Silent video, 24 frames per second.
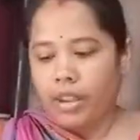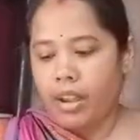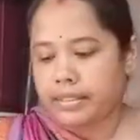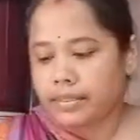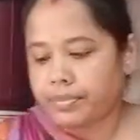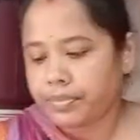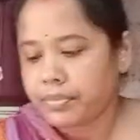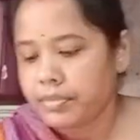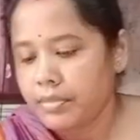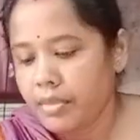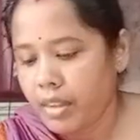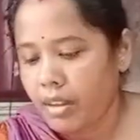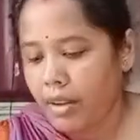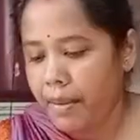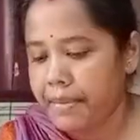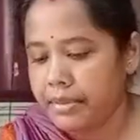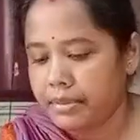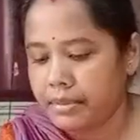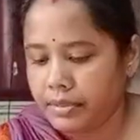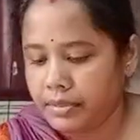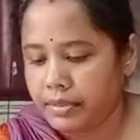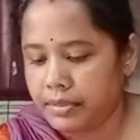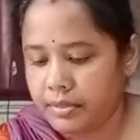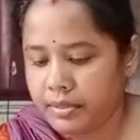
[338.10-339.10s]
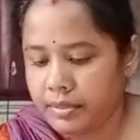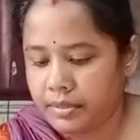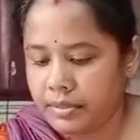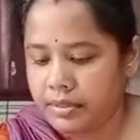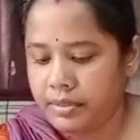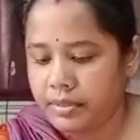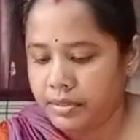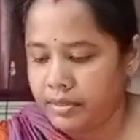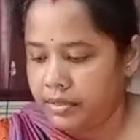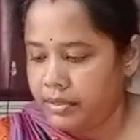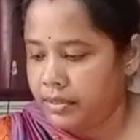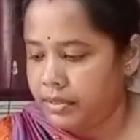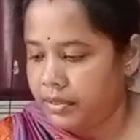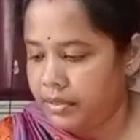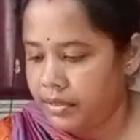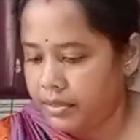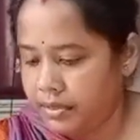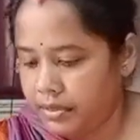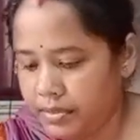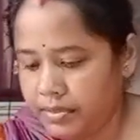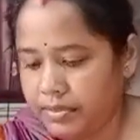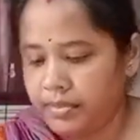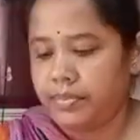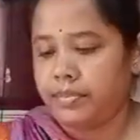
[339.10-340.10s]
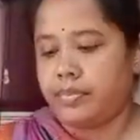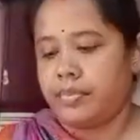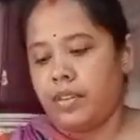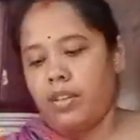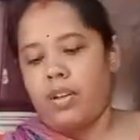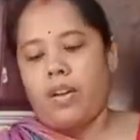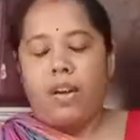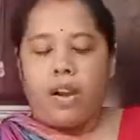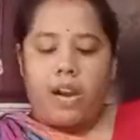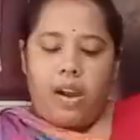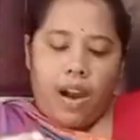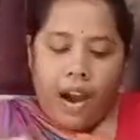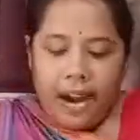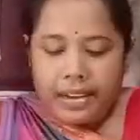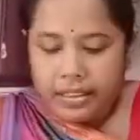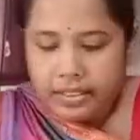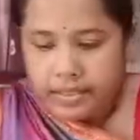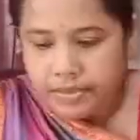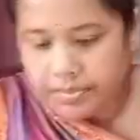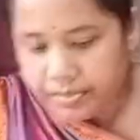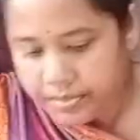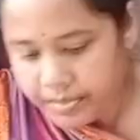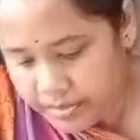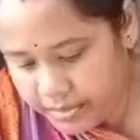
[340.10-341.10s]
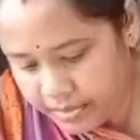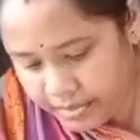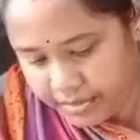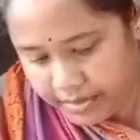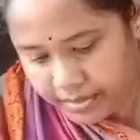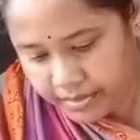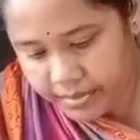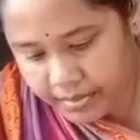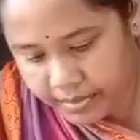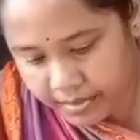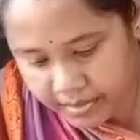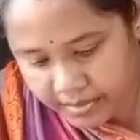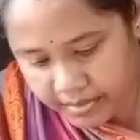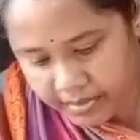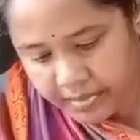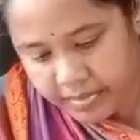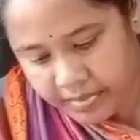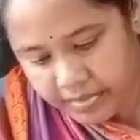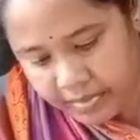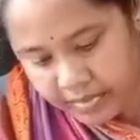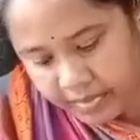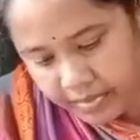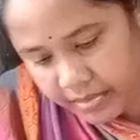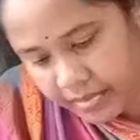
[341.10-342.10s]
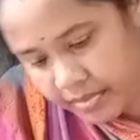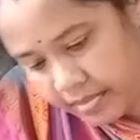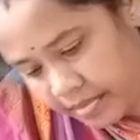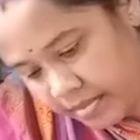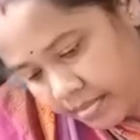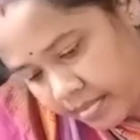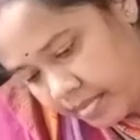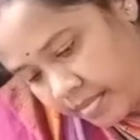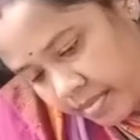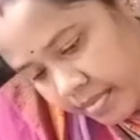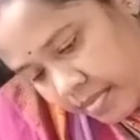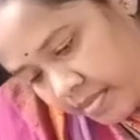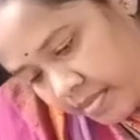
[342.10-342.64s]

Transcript: করলে যে পেরেক থাকে পা দিয়েছে জুতো ভেদ করে পায়ের এফার ওপার হয়ে গেছিলো পেরেক